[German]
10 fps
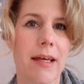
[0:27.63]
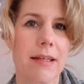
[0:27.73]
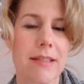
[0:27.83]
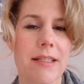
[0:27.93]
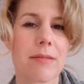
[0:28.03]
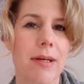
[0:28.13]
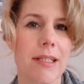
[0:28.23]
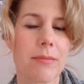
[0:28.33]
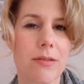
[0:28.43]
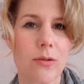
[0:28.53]
Es sind zwei
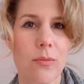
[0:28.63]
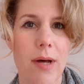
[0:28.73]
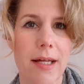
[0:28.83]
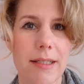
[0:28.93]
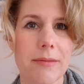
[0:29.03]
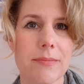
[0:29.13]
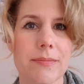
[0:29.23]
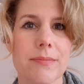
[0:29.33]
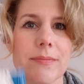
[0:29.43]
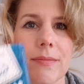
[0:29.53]
Liebesromane,
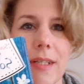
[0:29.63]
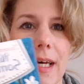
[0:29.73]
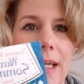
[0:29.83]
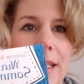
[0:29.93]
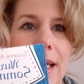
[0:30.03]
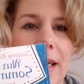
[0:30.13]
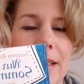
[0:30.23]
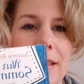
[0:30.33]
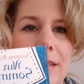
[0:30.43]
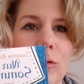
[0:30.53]
der eine
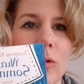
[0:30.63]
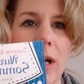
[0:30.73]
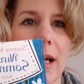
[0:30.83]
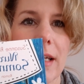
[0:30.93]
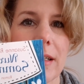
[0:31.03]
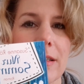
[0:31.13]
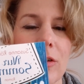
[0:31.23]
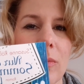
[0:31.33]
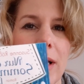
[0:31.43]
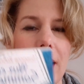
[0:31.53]
heißt Nur einen
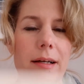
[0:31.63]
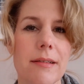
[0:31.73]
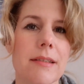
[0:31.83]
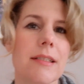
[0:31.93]
Sommer lang